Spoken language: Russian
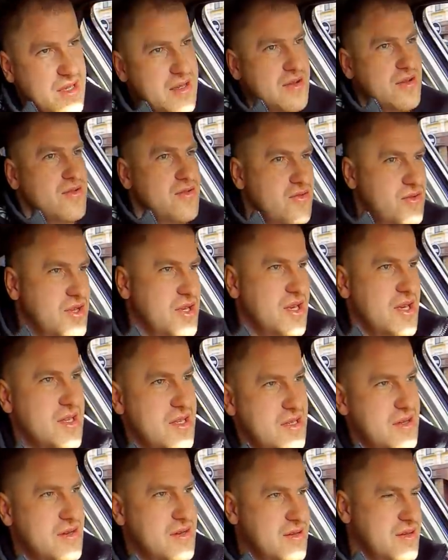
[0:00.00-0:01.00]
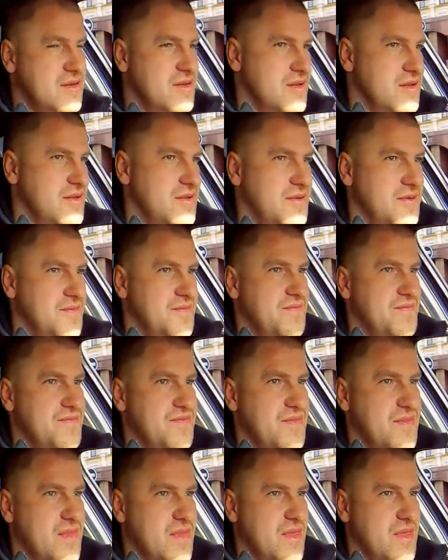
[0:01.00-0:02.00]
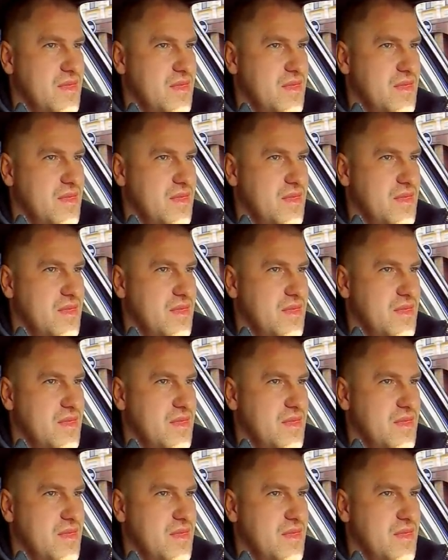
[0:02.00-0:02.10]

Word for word: Я так уедьте. И делаю. Я так и делаю.